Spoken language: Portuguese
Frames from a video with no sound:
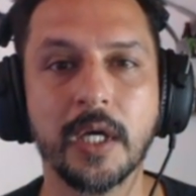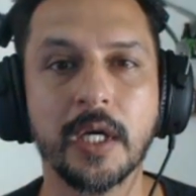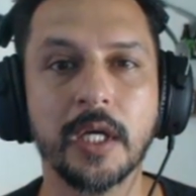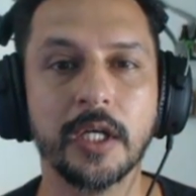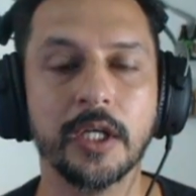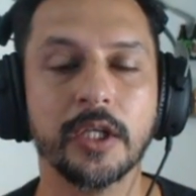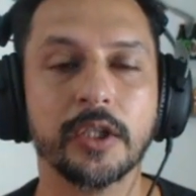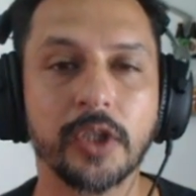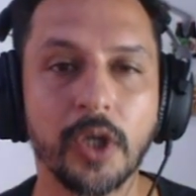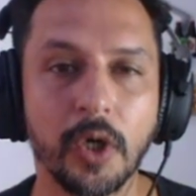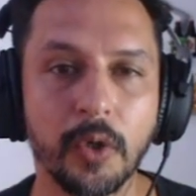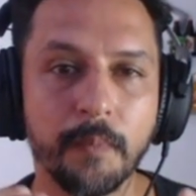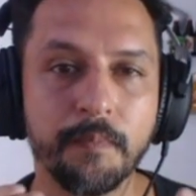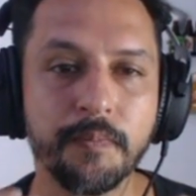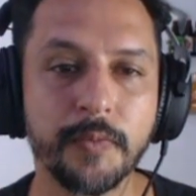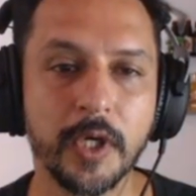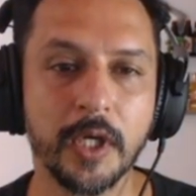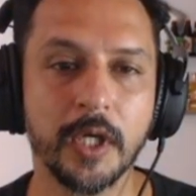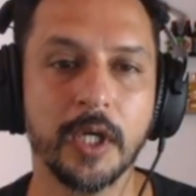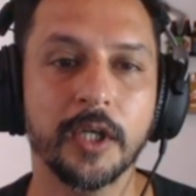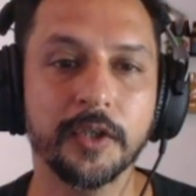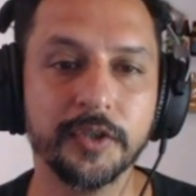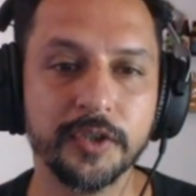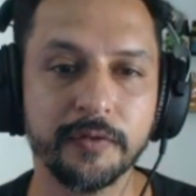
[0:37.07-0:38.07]
Então,
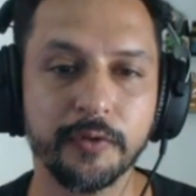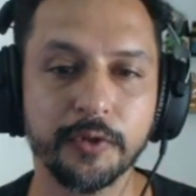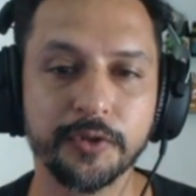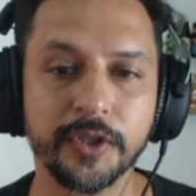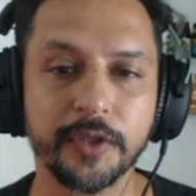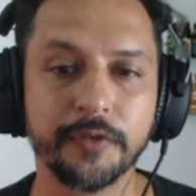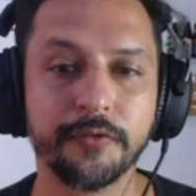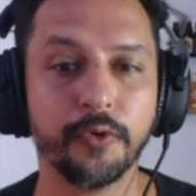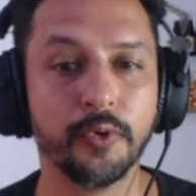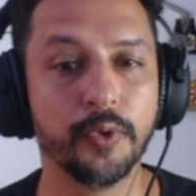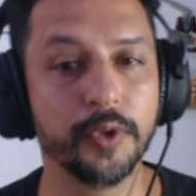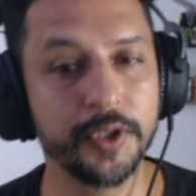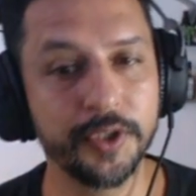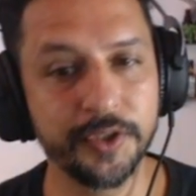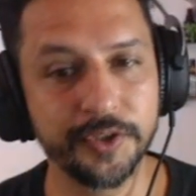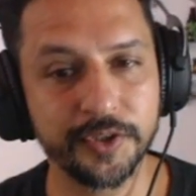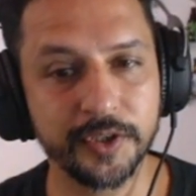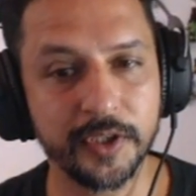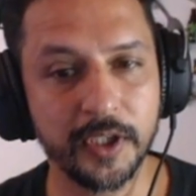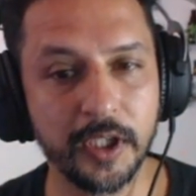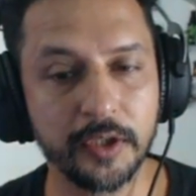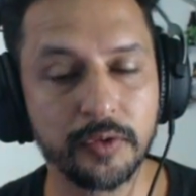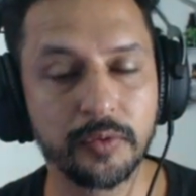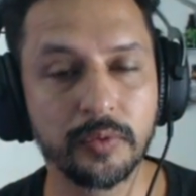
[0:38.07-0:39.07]
se você for
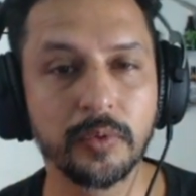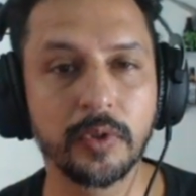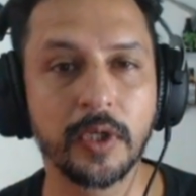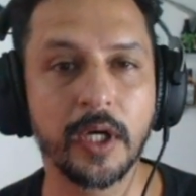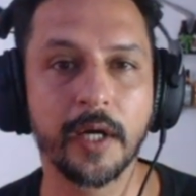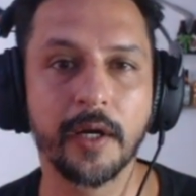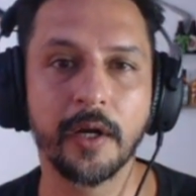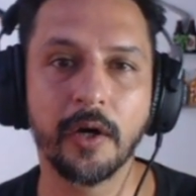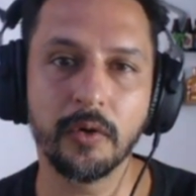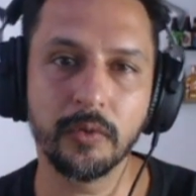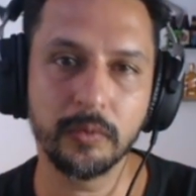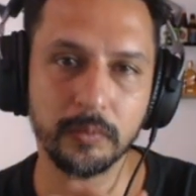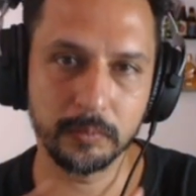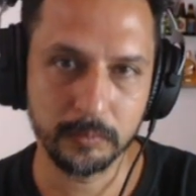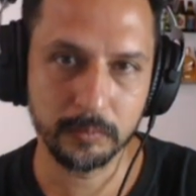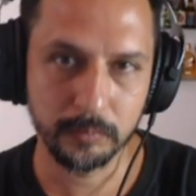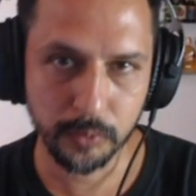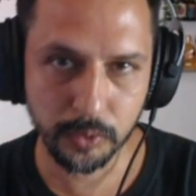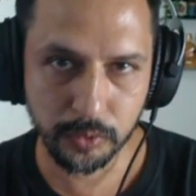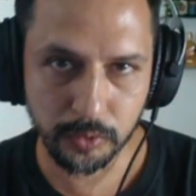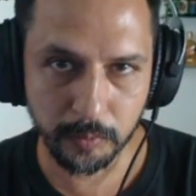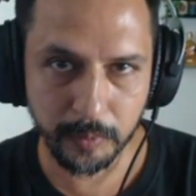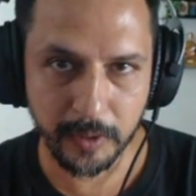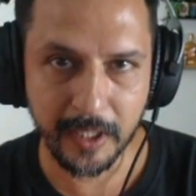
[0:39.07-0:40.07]
inscrito no canal,
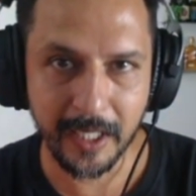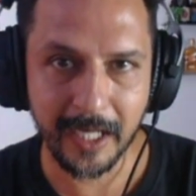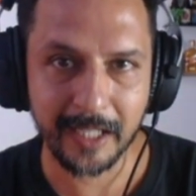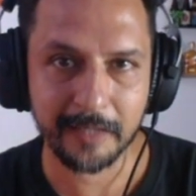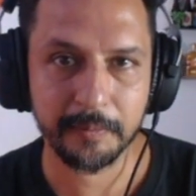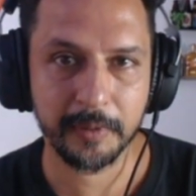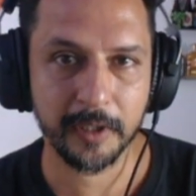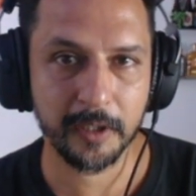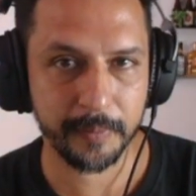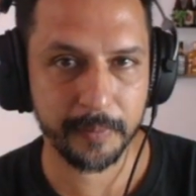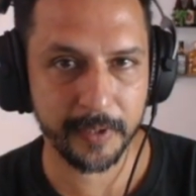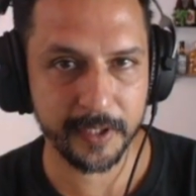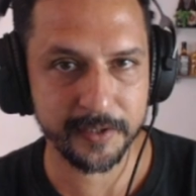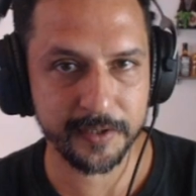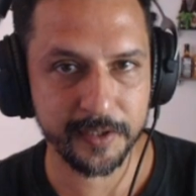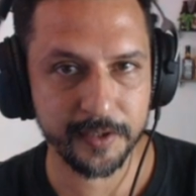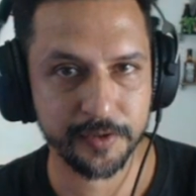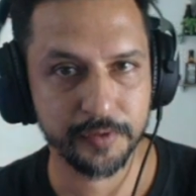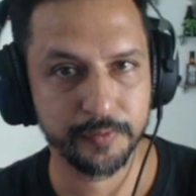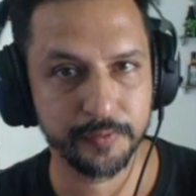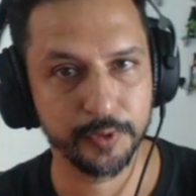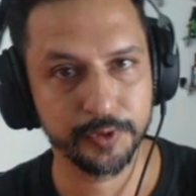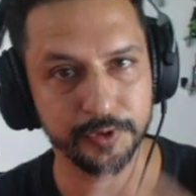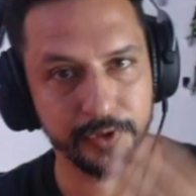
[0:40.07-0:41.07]
muito obrigado pela presença
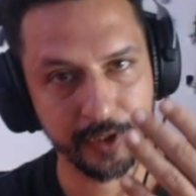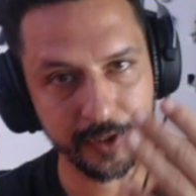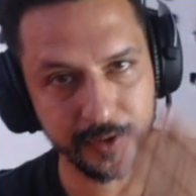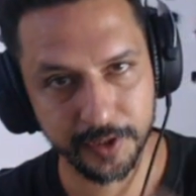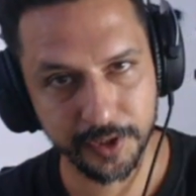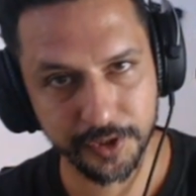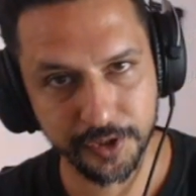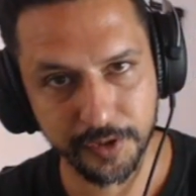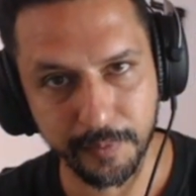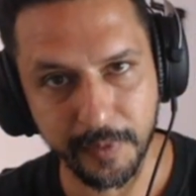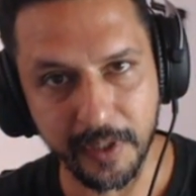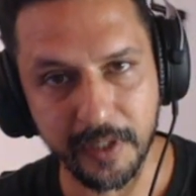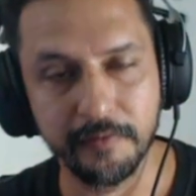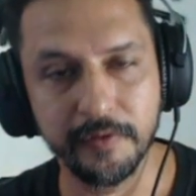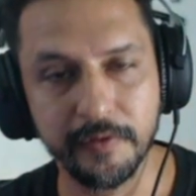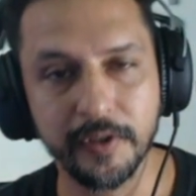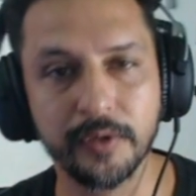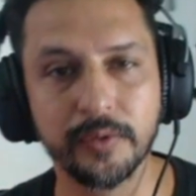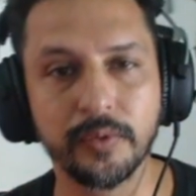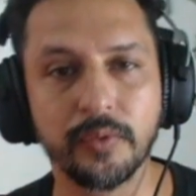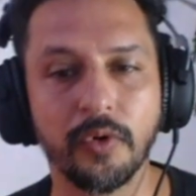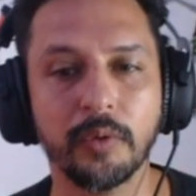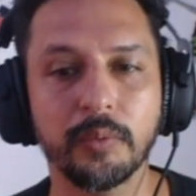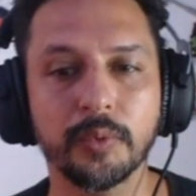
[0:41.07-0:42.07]
de vocês, seja bem-vindo
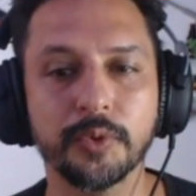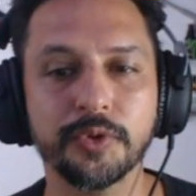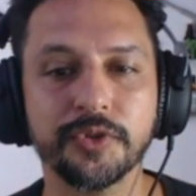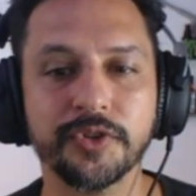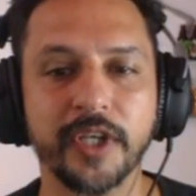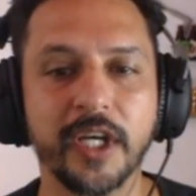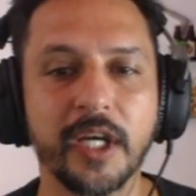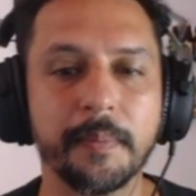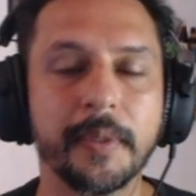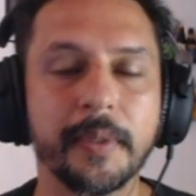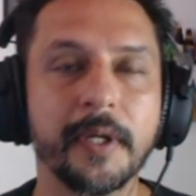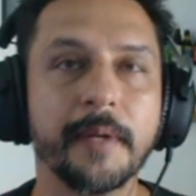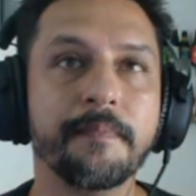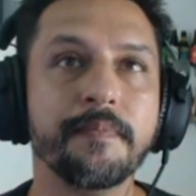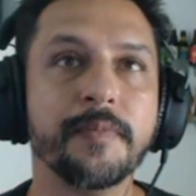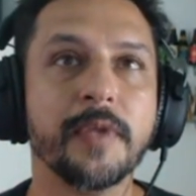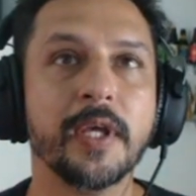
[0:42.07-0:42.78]
como sempre.